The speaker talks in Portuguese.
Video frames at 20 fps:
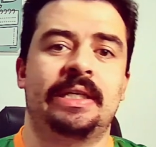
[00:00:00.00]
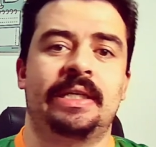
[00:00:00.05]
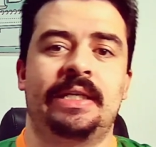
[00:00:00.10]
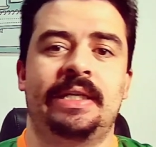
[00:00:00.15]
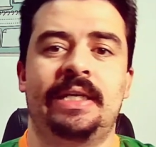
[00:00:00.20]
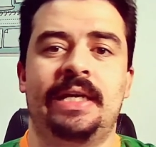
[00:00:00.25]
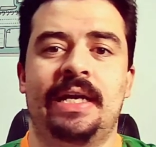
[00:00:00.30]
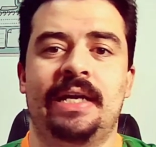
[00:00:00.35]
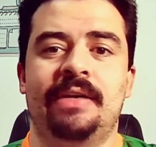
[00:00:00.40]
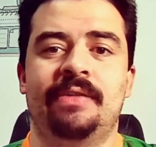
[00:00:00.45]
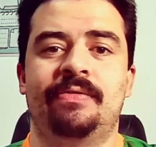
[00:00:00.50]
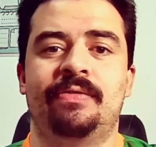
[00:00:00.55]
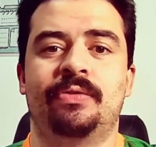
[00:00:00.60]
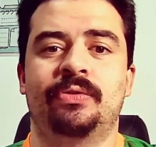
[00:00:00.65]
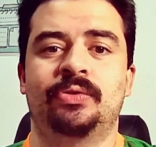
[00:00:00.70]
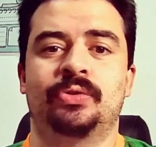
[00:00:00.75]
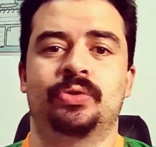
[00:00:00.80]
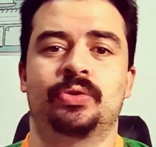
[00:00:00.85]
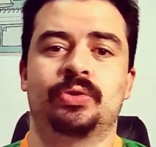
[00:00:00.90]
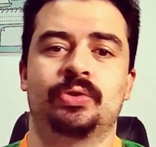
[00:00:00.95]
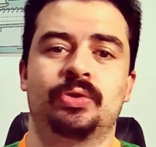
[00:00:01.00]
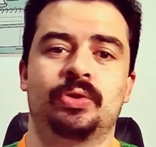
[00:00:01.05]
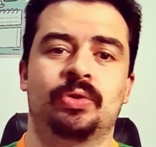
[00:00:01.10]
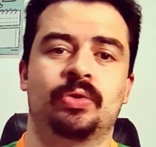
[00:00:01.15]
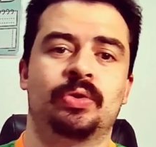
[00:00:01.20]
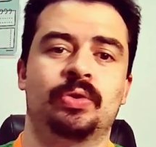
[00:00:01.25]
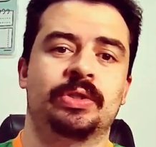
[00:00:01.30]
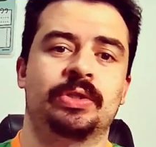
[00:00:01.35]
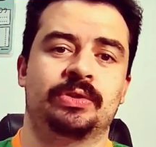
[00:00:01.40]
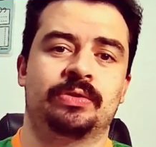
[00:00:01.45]
E aí foi um show de
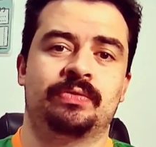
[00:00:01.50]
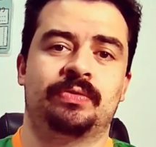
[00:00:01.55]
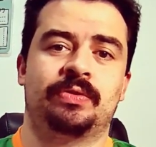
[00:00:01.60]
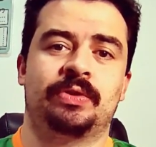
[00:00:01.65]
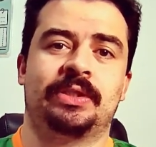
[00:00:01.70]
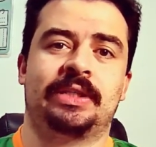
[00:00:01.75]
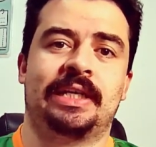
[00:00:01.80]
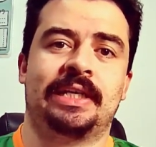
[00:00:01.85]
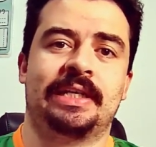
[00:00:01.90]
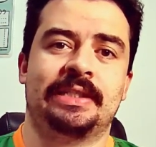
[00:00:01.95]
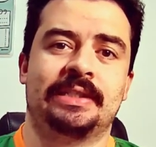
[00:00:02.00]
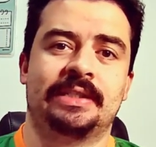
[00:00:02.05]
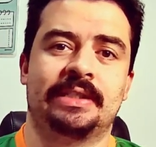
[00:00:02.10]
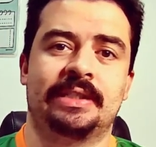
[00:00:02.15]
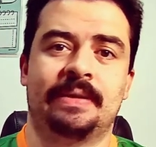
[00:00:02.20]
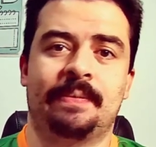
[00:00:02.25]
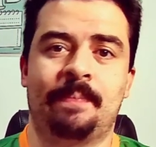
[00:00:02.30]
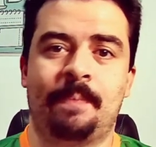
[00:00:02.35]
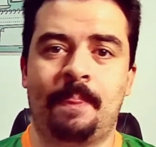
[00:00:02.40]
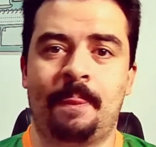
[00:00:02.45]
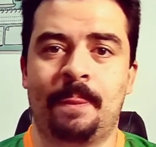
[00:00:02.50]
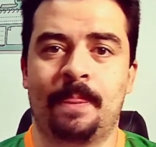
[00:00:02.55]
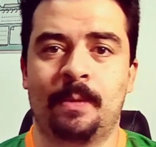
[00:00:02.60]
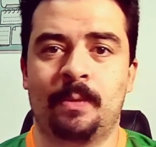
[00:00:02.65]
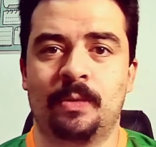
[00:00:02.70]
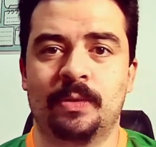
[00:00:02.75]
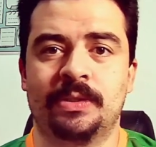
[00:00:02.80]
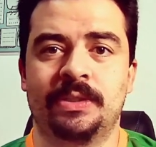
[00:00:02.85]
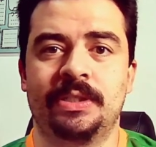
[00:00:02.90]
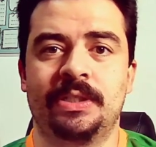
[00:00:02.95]
horrores. O Fortaleza
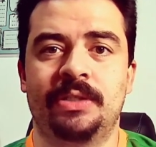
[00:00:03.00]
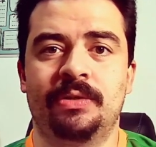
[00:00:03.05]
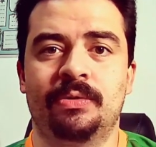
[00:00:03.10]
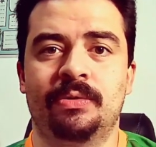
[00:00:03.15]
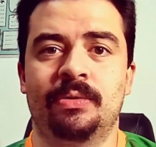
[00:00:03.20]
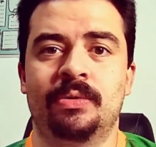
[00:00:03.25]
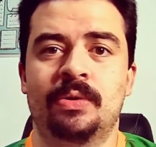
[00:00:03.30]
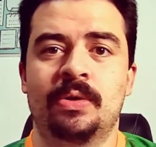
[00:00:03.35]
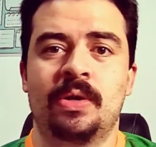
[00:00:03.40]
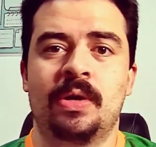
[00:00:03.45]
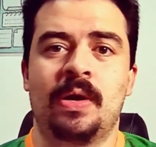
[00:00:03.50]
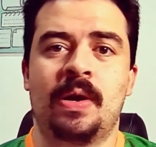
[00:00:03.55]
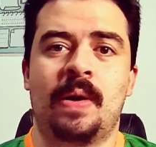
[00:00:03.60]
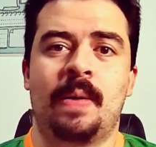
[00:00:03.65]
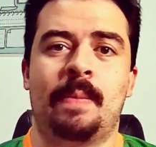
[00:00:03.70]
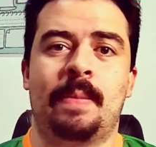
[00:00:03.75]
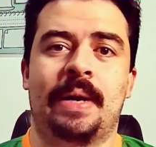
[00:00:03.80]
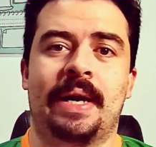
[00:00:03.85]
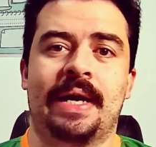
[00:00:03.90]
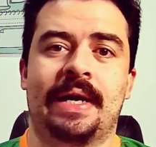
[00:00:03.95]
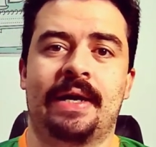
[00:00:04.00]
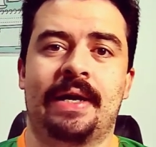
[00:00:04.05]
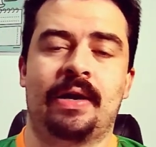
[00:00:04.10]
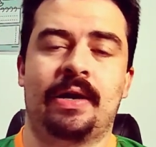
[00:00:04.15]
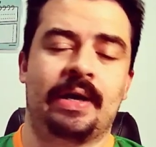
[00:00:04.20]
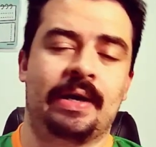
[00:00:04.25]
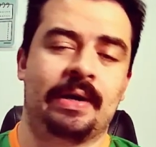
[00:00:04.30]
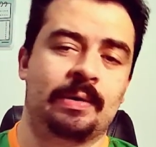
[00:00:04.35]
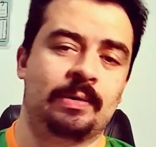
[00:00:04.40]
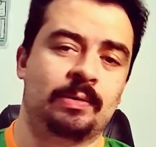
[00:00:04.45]
conseguiu
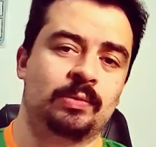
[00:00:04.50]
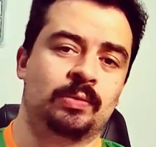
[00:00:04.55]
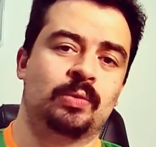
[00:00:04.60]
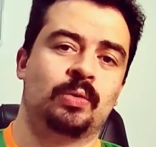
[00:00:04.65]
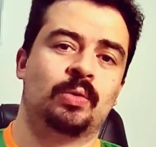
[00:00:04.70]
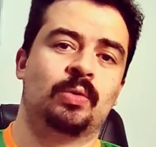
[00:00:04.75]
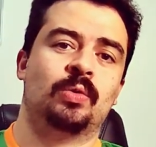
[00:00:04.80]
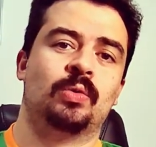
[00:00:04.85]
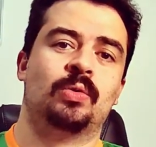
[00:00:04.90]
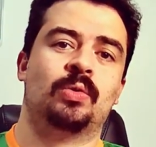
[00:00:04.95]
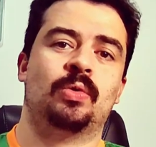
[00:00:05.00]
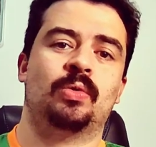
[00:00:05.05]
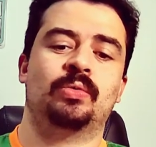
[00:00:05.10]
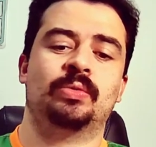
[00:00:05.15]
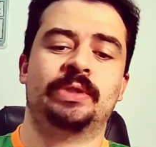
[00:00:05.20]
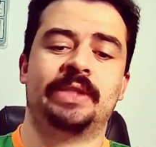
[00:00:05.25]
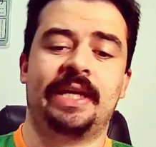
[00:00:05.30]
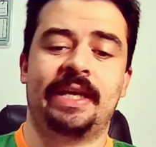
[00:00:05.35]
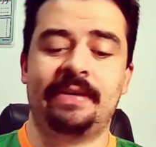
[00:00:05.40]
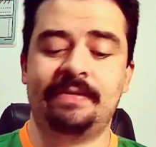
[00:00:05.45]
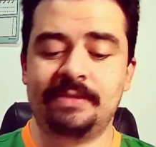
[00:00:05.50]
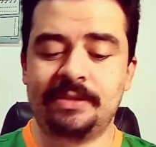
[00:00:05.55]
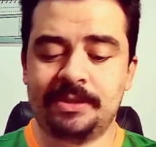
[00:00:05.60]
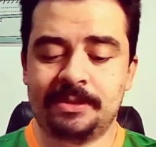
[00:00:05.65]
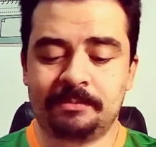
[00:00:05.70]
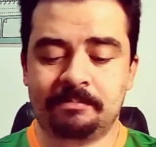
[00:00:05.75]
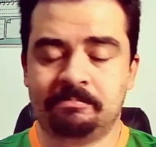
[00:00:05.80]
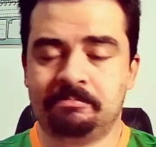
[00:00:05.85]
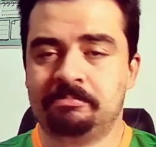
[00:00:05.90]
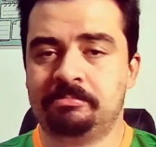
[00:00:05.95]
marcar um gol com o
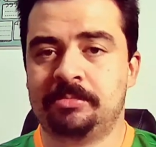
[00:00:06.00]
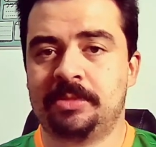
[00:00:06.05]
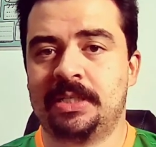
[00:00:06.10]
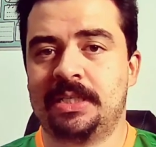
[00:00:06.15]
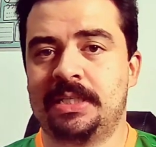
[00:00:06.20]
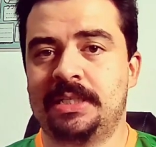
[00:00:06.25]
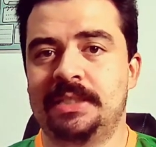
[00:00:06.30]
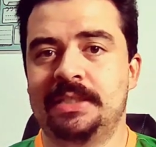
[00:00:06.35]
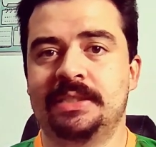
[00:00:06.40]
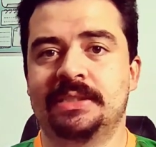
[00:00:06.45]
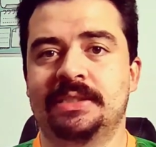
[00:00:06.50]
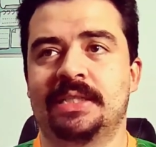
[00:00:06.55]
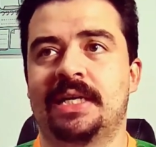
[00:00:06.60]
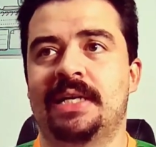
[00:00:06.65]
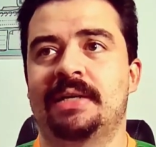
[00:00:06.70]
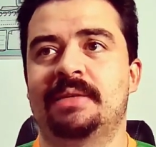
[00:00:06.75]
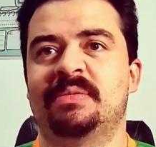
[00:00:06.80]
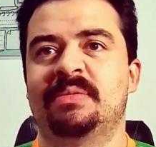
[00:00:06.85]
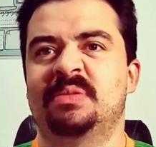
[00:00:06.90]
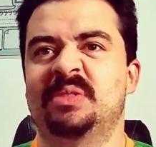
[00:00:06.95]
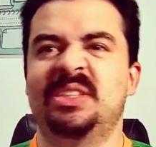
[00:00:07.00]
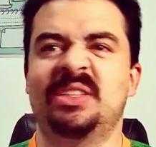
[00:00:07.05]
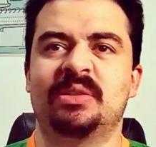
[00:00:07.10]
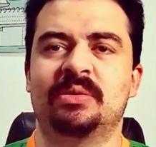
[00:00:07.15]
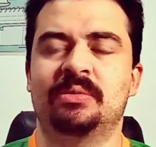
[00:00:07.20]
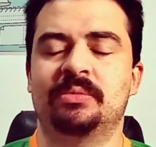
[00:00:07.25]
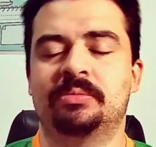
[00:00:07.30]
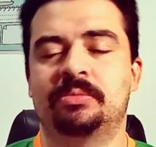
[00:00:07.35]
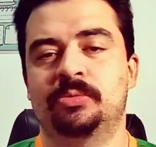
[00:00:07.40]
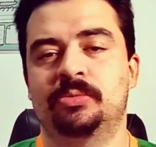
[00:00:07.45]
David, ali já ainda
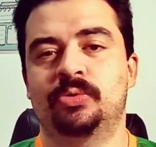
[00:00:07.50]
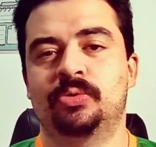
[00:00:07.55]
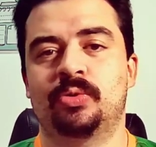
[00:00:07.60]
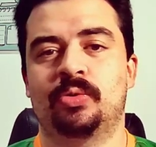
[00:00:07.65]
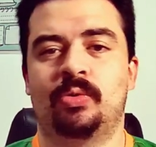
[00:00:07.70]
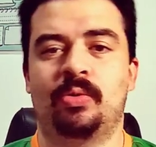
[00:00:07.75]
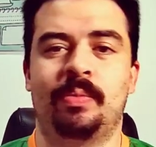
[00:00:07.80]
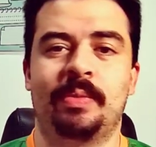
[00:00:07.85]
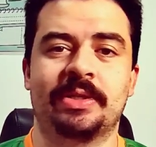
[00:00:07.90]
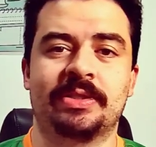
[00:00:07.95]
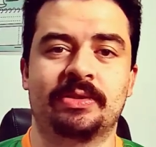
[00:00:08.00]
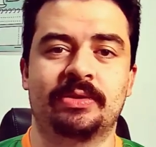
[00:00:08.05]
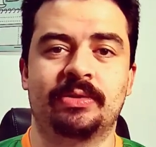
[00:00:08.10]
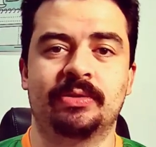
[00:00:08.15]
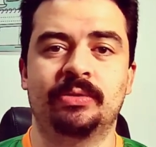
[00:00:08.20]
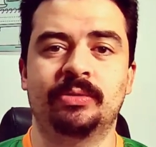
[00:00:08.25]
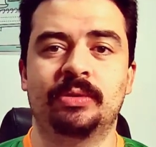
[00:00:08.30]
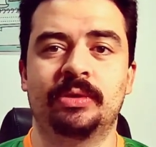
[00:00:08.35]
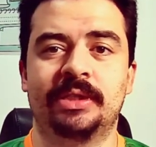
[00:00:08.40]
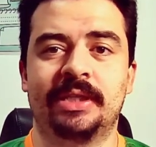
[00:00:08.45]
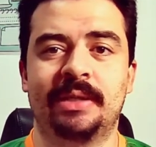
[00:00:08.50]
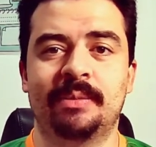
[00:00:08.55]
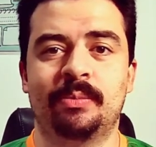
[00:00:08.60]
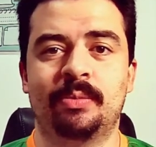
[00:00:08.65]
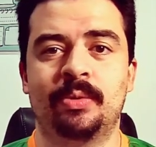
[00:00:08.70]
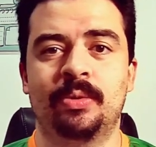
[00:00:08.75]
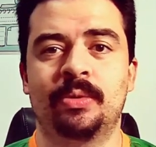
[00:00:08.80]
no começo do segundo tempo.